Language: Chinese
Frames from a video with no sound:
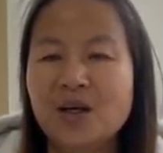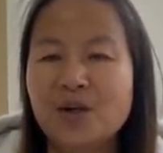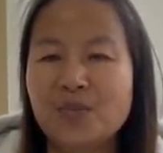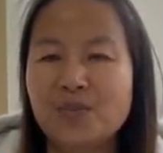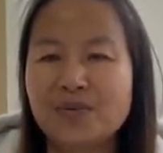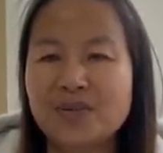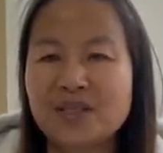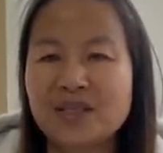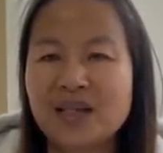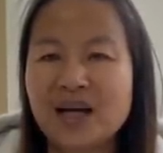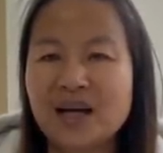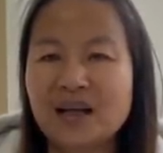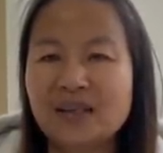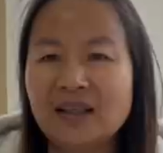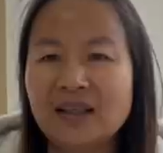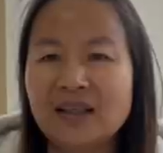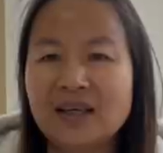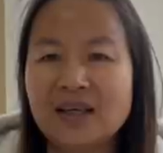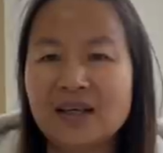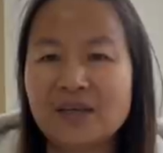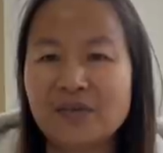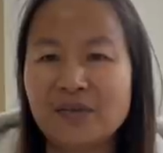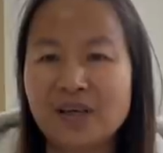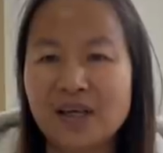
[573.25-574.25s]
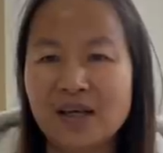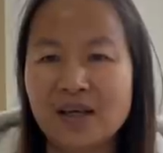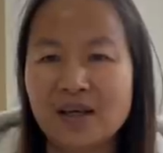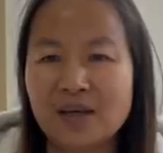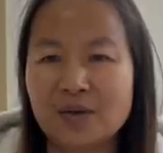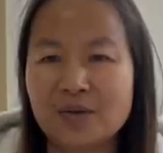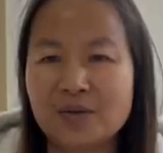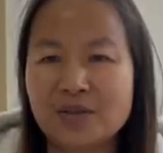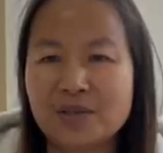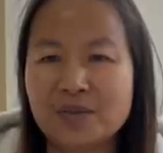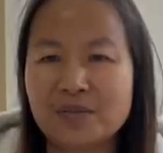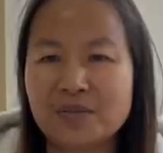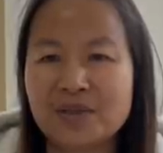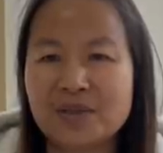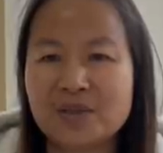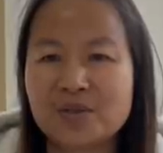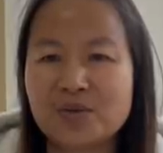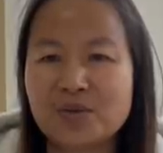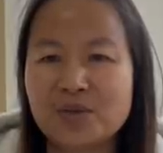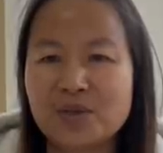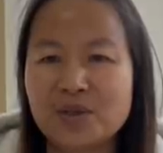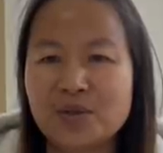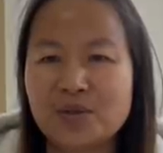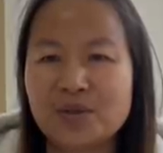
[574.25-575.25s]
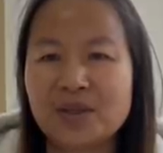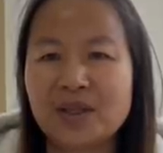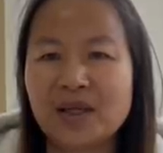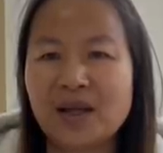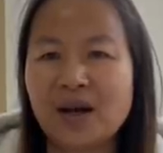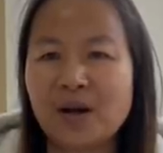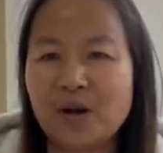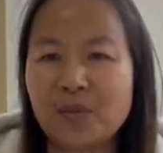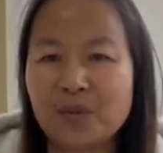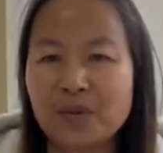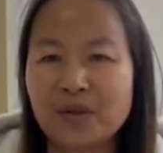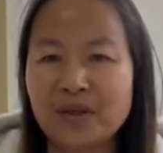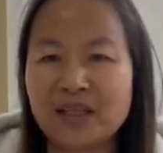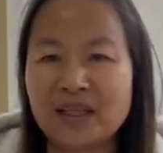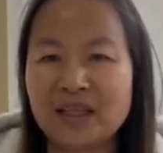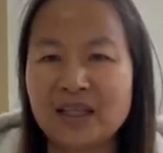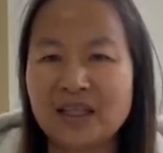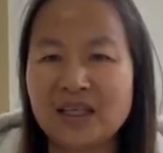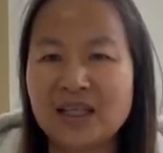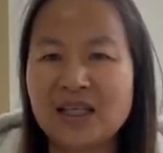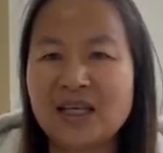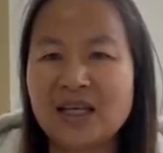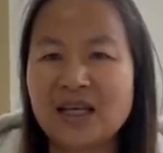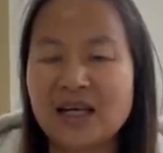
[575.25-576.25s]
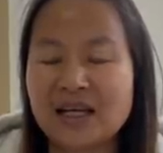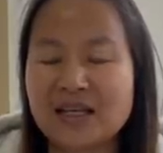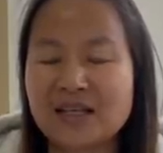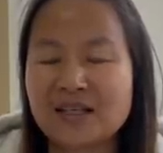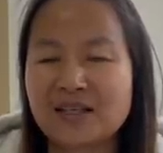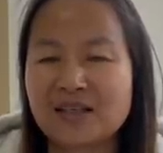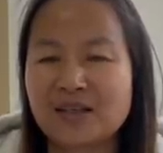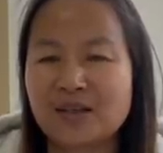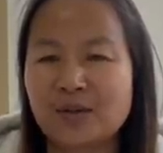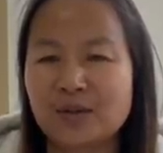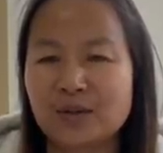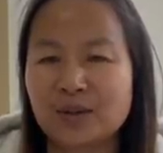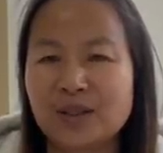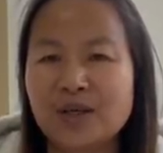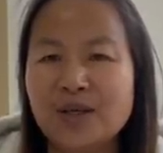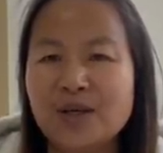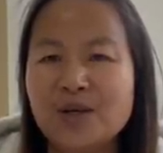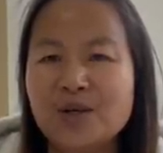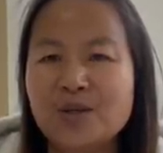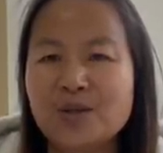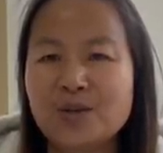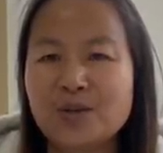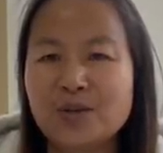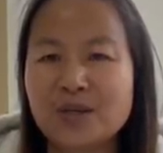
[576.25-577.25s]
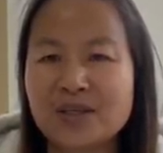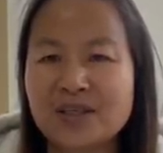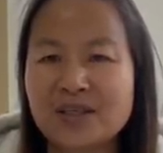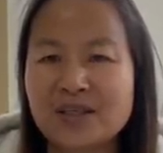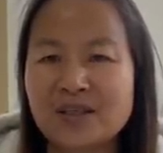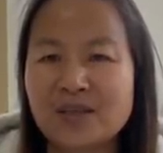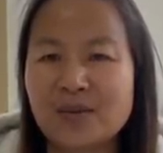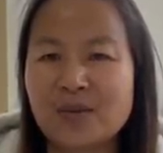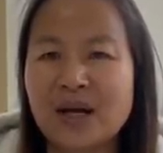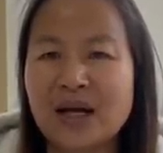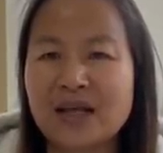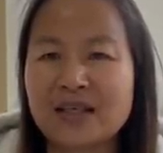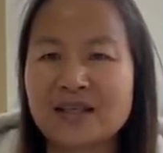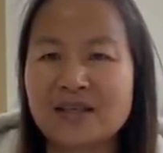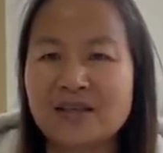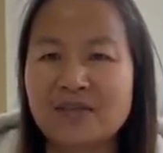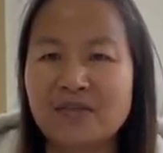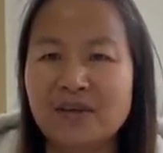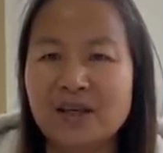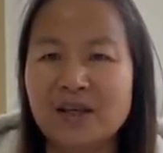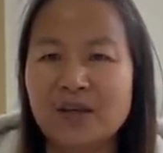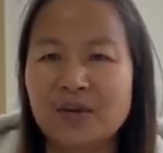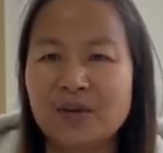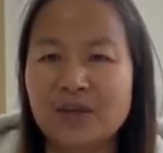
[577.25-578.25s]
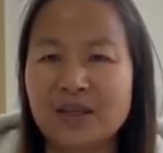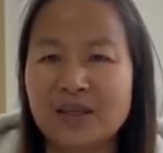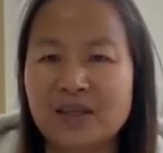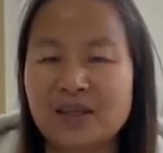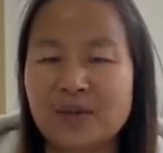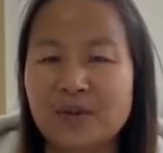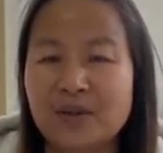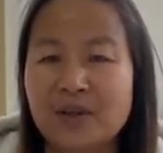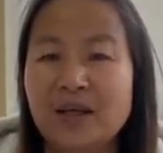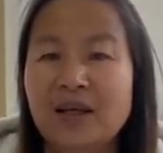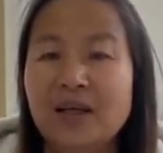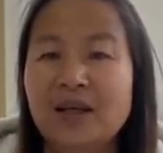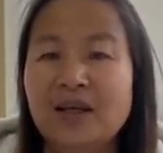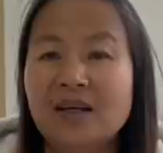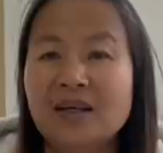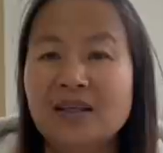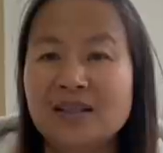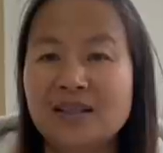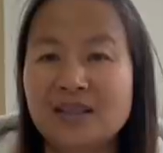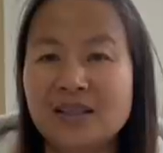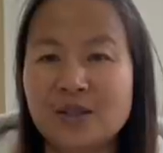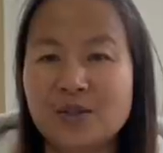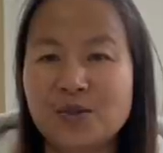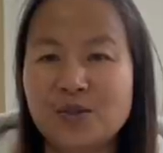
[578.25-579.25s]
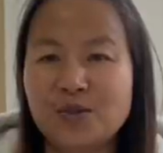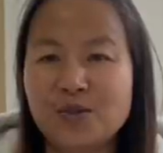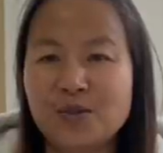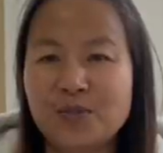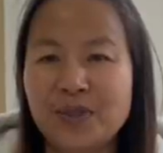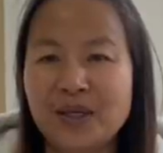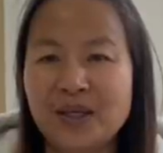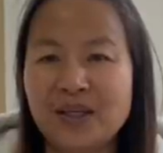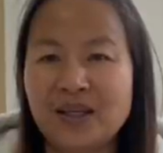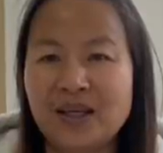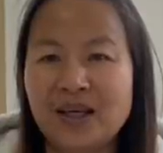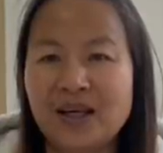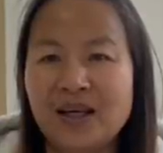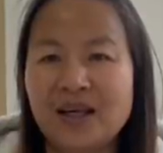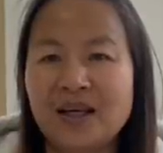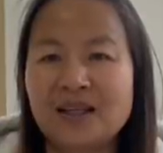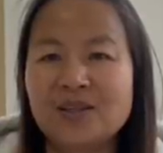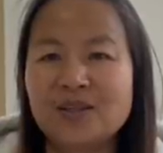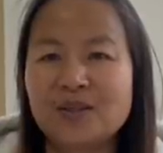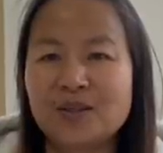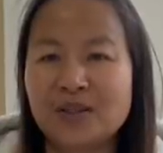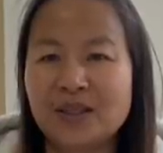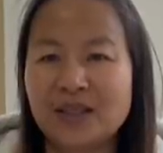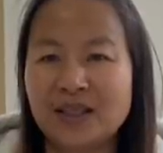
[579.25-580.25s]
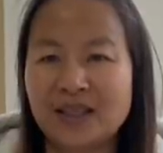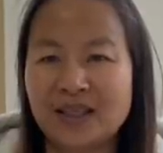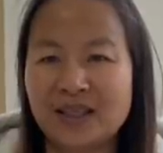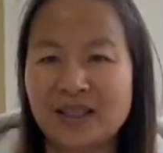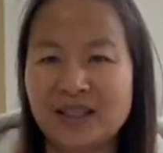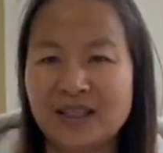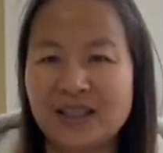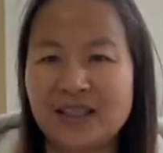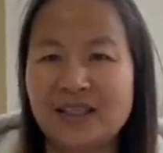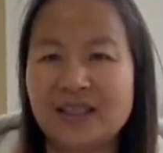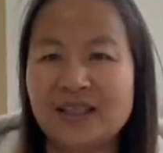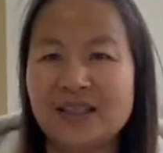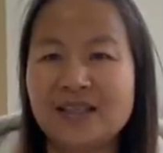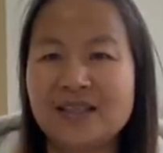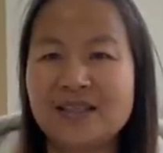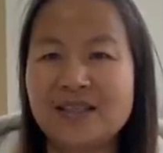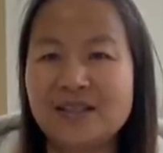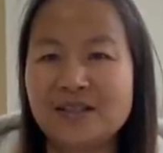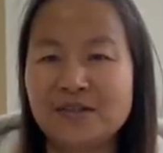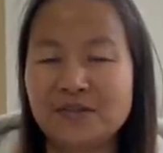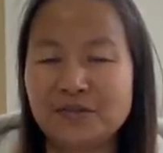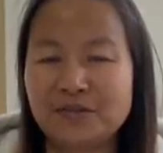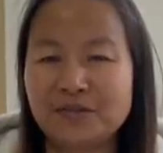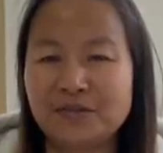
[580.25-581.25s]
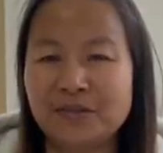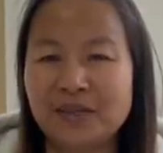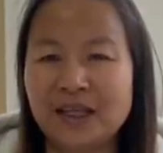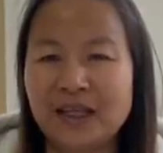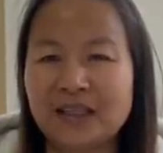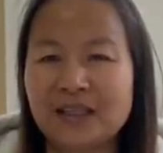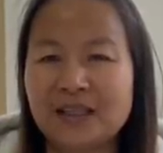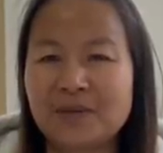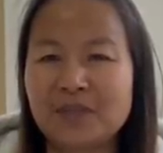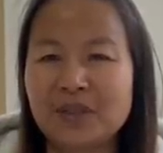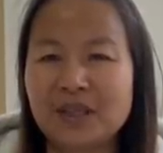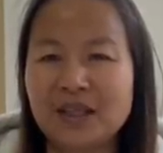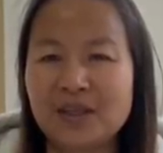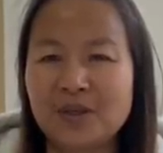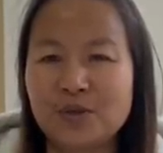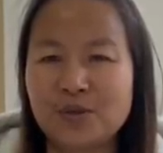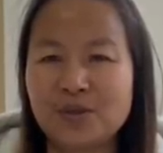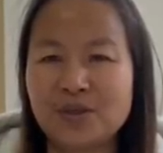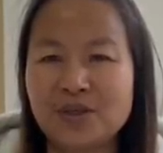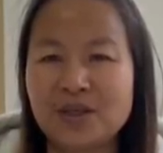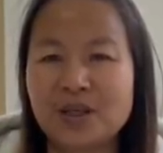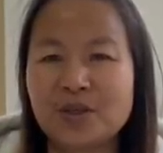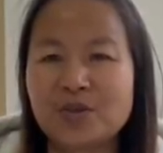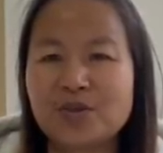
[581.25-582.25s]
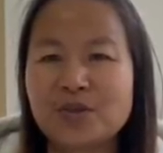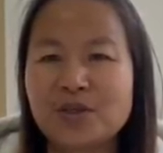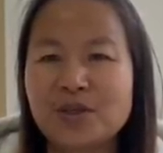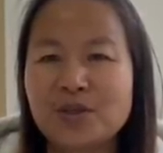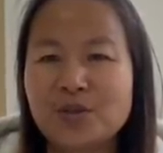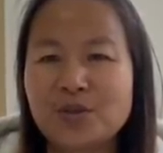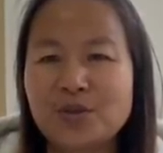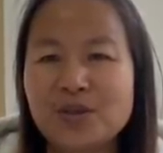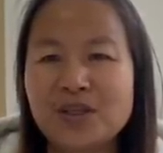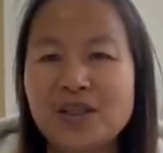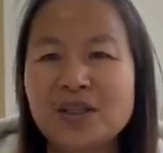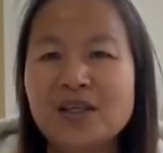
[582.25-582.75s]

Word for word: 不知道呢，那个危楼是不是孙立军的老婆李丽来持有的？如果是的话，这些危楼里的这些居民呢，就可以幸福了，他们可以去找孙立军